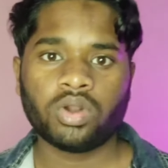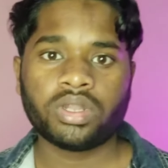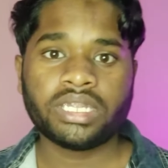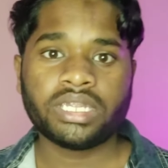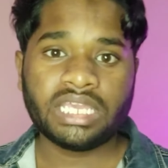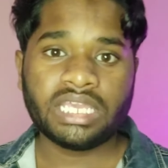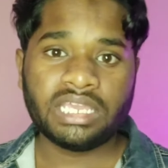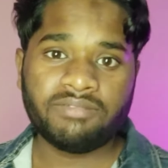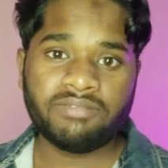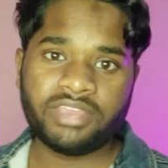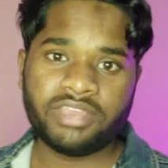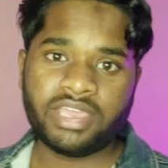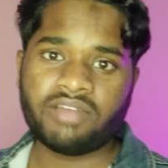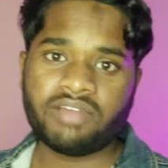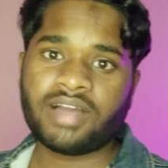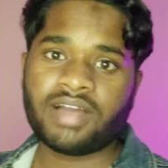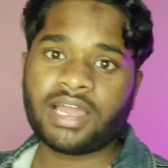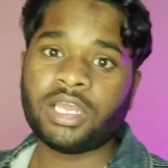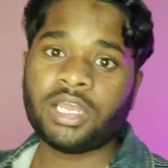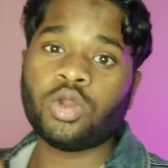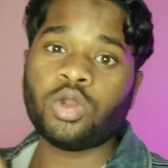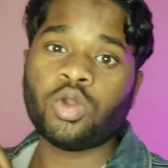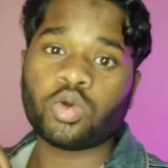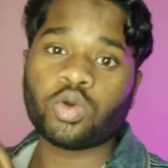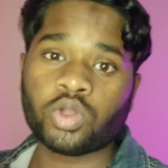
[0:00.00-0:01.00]
और टीवीए
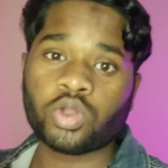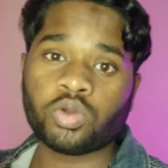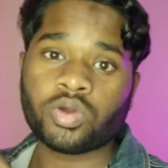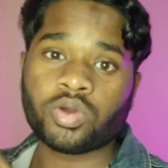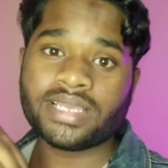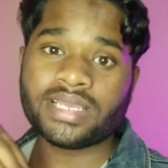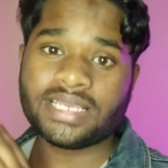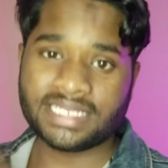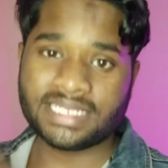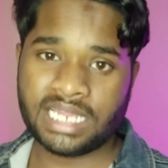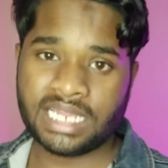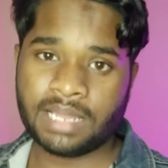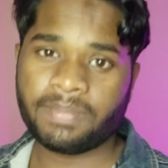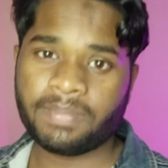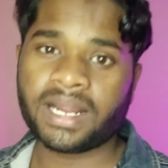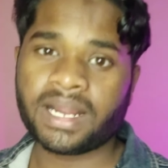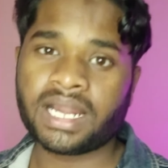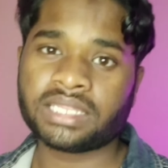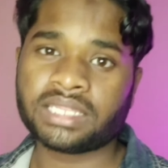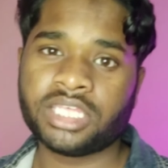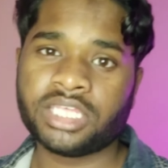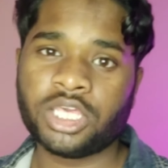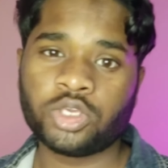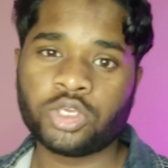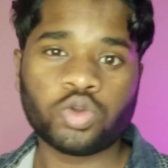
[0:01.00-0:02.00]
वाले लोकी को इसलिए
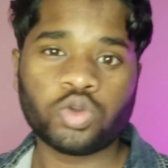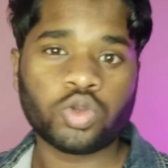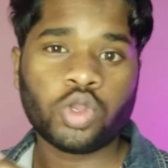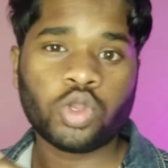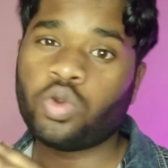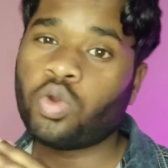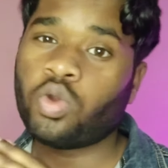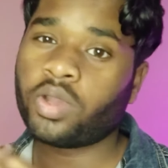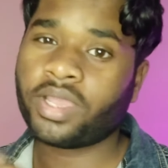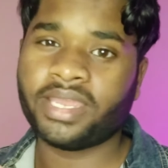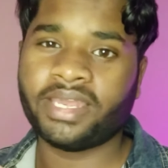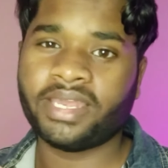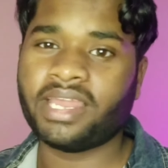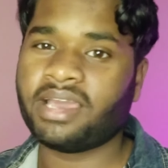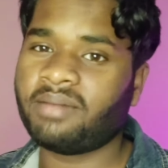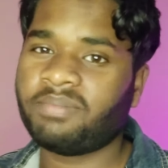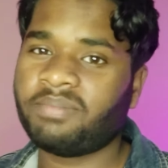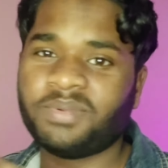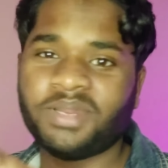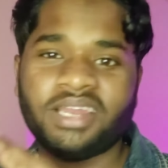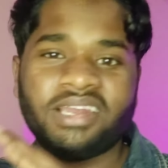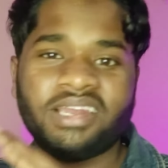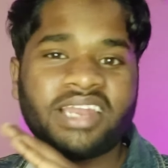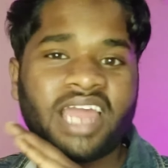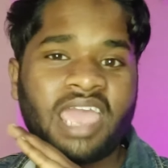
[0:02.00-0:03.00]
पकड़ते हैं क्योंकि लोकी ने
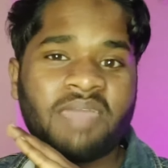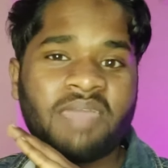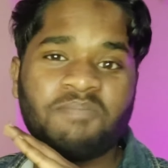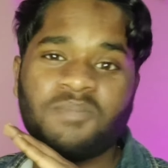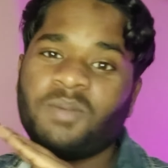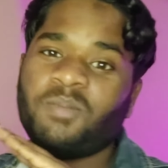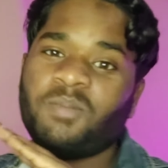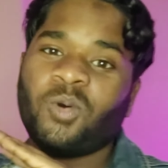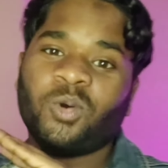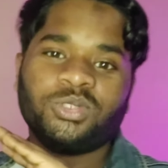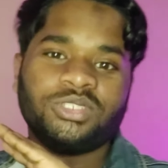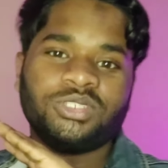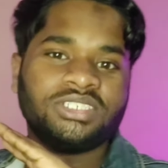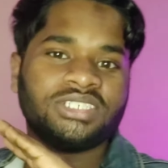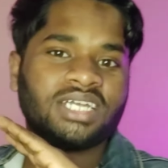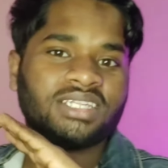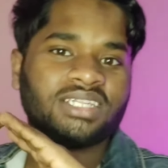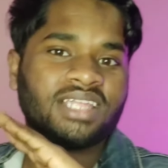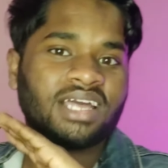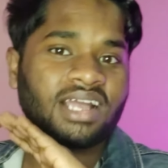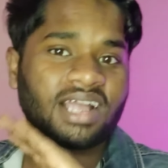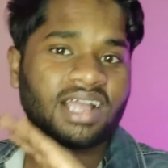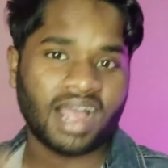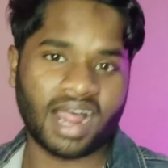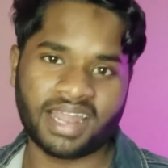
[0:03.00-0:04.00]
अपनी लाइफ में बहुत ही
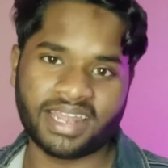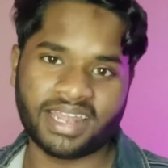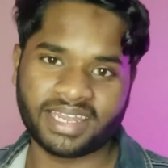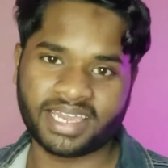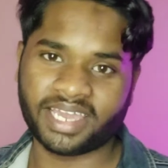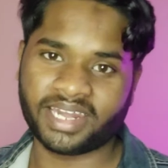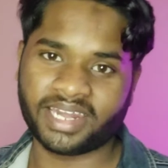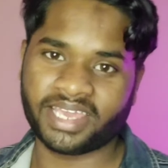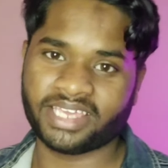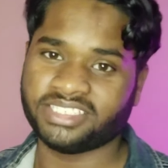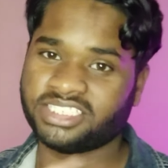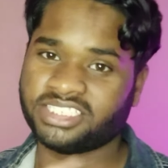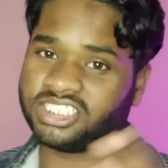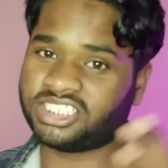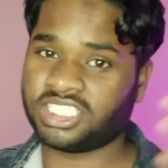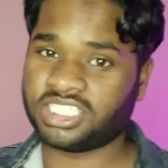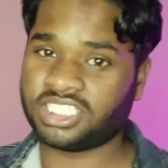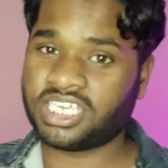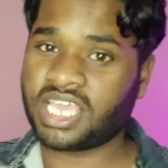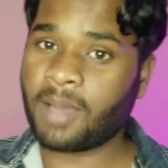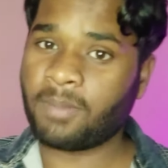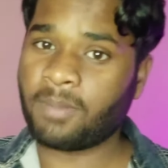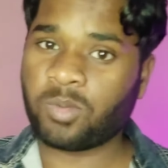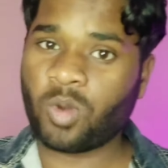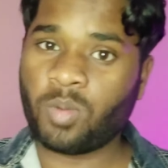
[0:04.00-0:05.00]
ज्यादा कांड करे जैसे
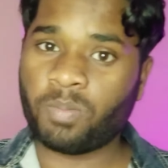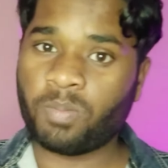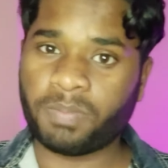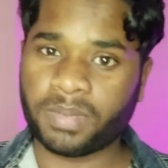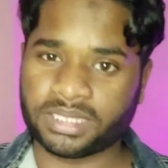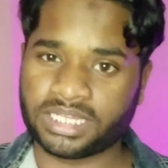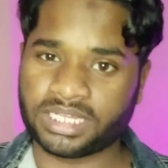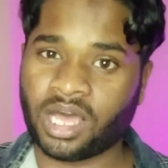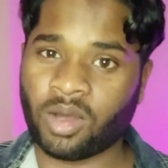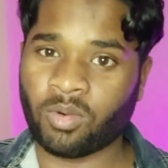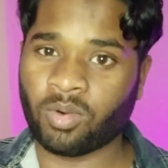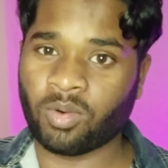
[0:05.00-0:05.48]
की आपको पता